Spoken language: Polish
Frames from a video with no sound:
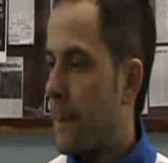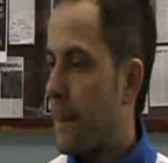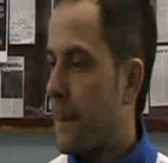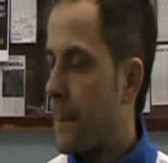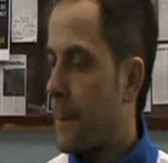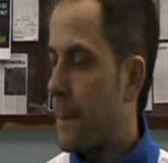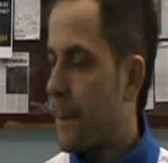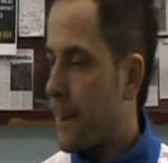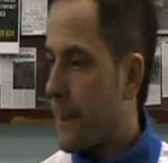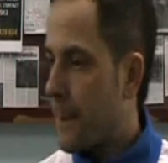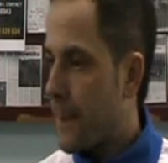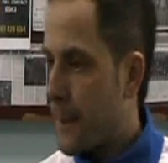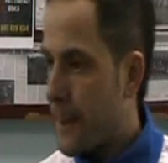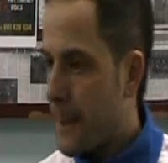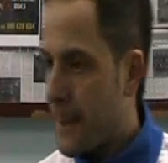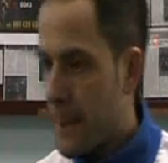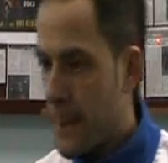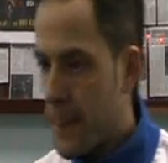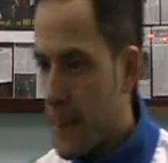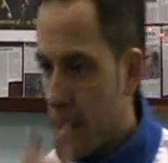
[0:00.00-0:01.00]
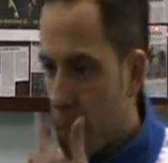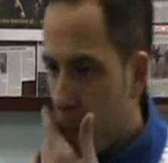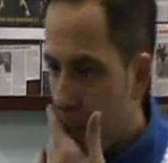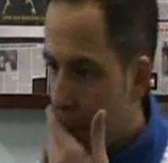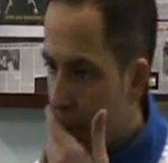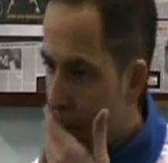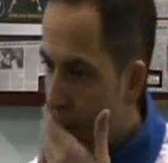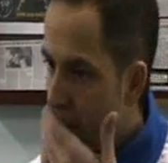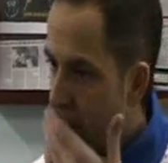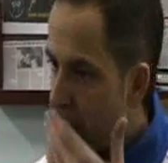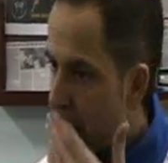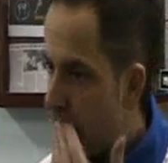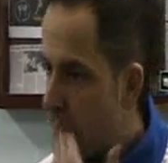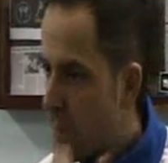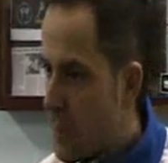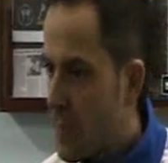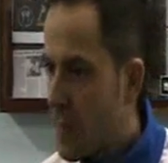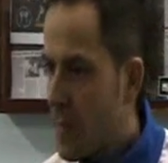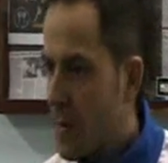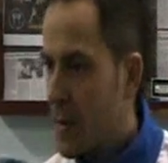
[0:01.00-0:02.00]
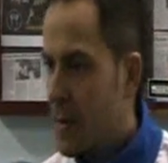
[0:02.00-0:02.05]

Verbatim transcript: Czy przybyło jakieś kilogramy po świętach?